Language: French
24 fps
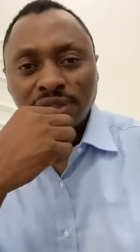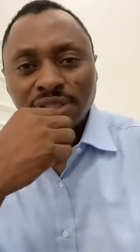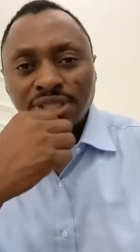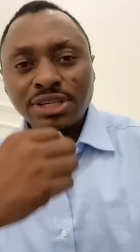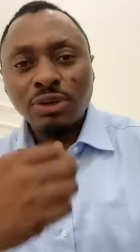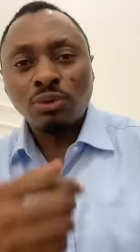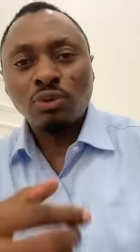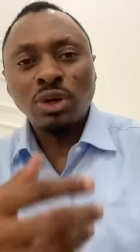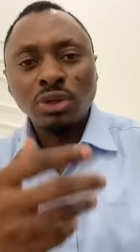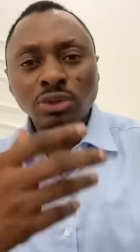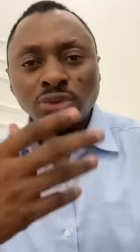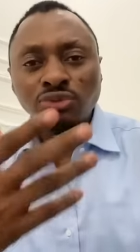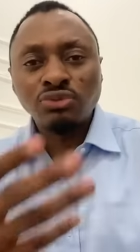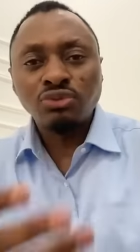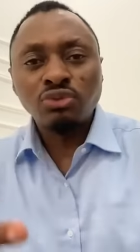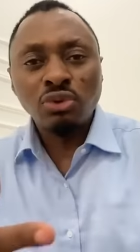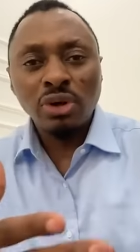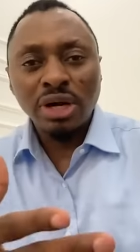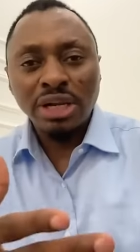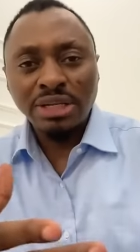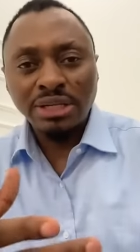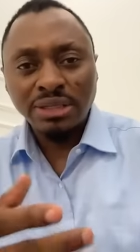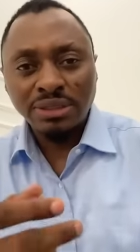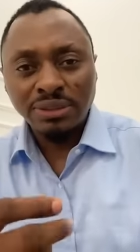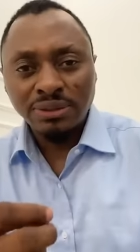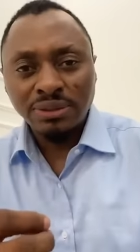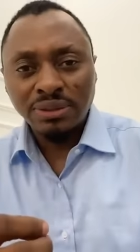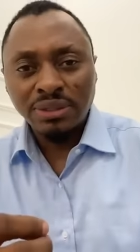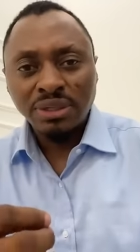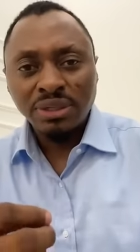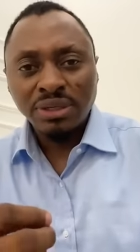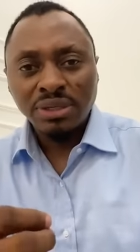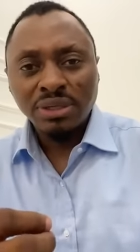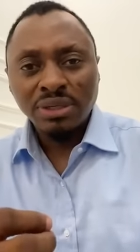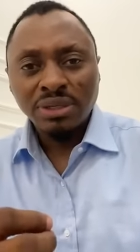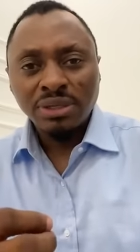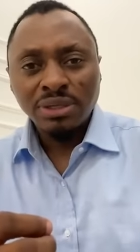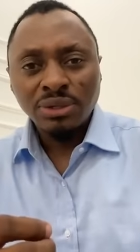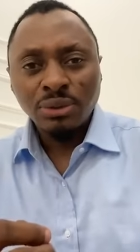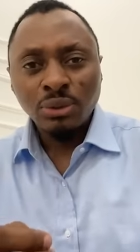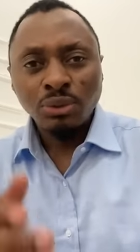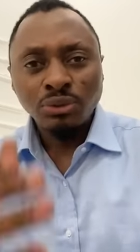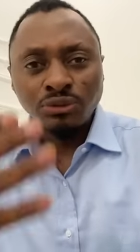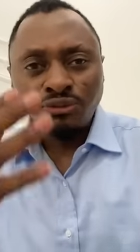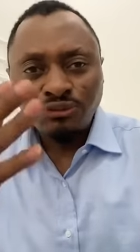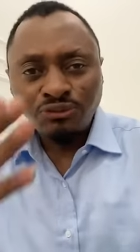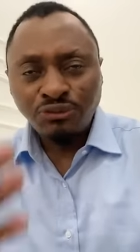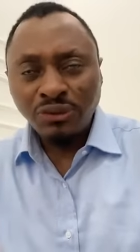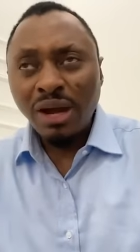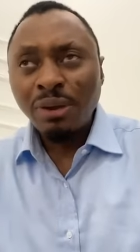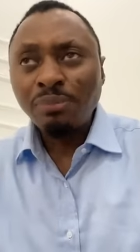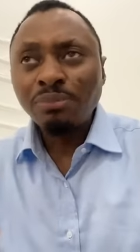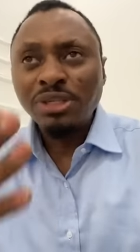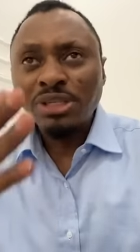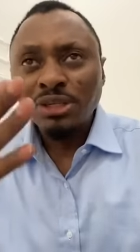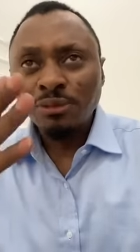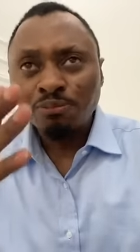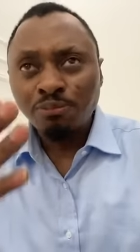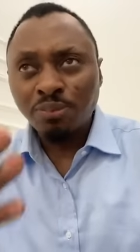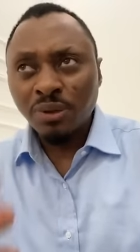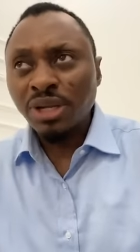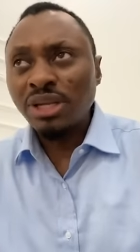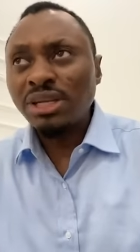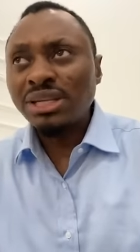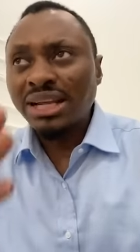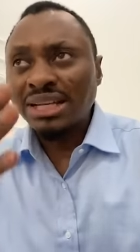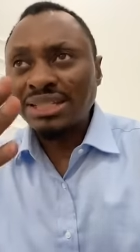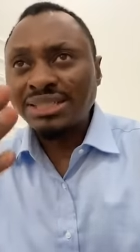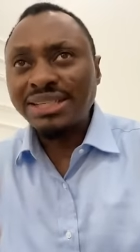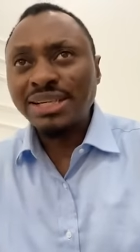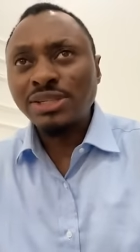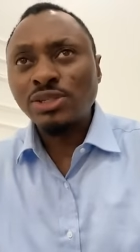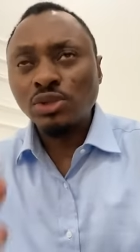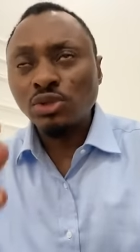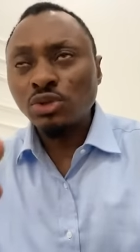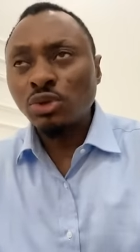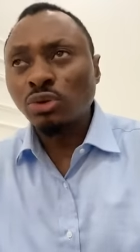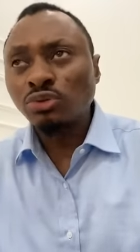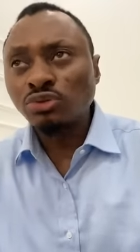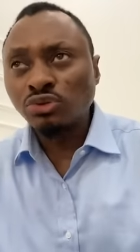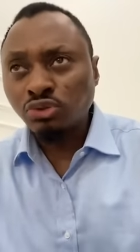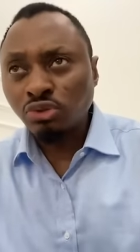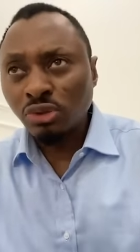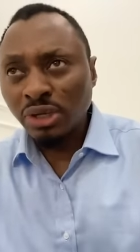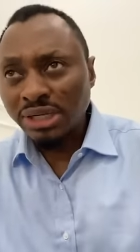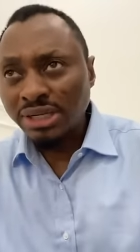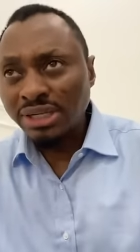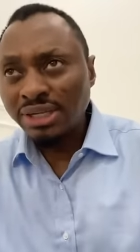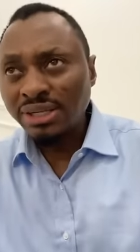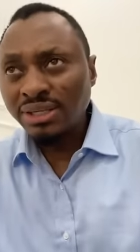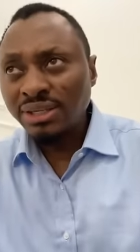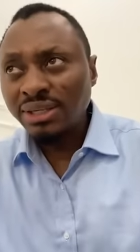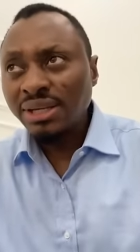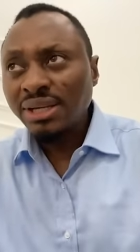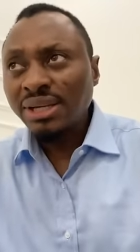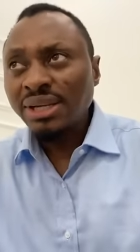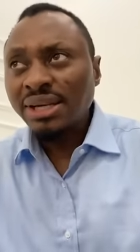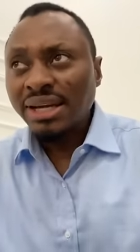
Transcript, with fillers: C'est quoi le voile Une femme qui prie la tête non voilée,